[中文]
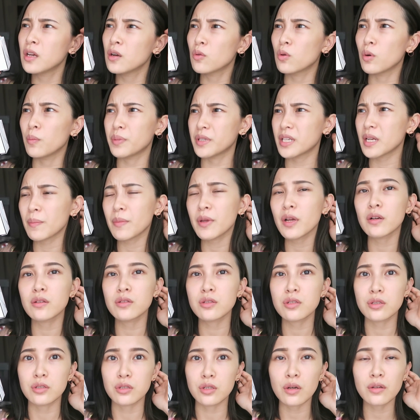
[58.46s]
我比较没有
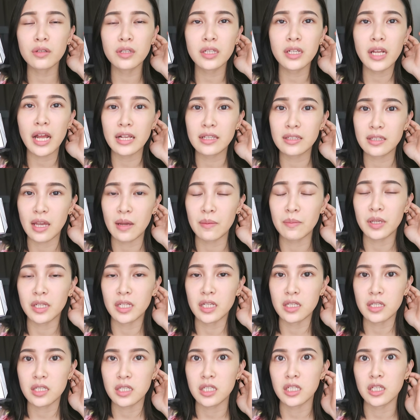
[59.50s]
使用那样产
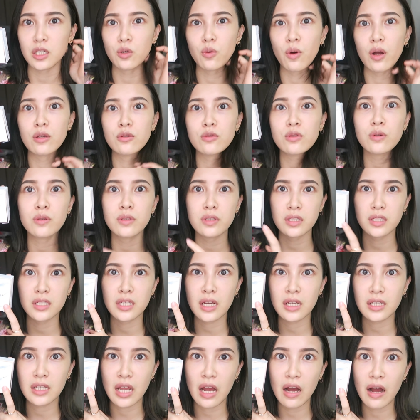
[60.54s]
品的习惯，所以我直
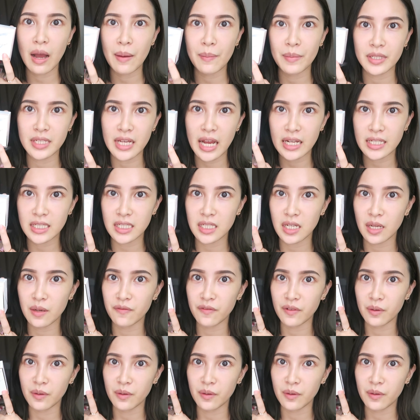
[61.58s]
接挑他们家气垫